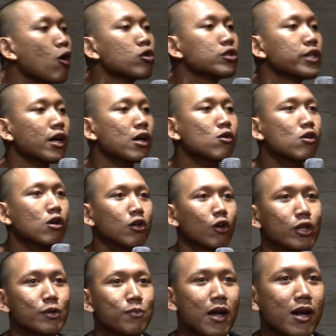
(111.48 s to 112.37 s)
ojek aku
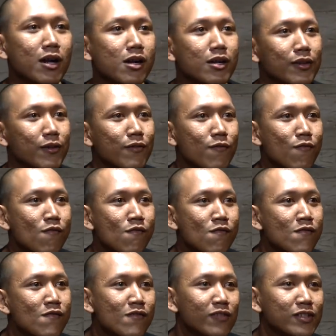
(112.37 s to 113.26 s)
kan di belakang
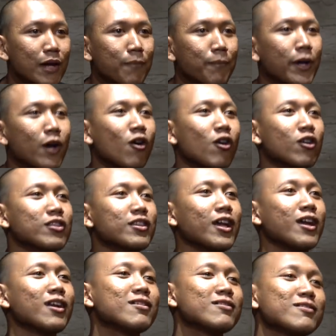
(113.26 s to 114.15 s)
sampai
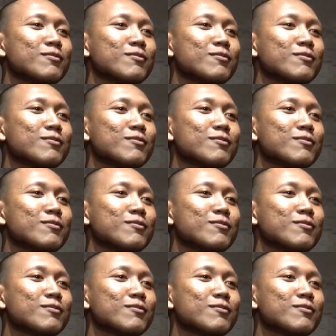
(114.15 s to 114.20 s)
hotel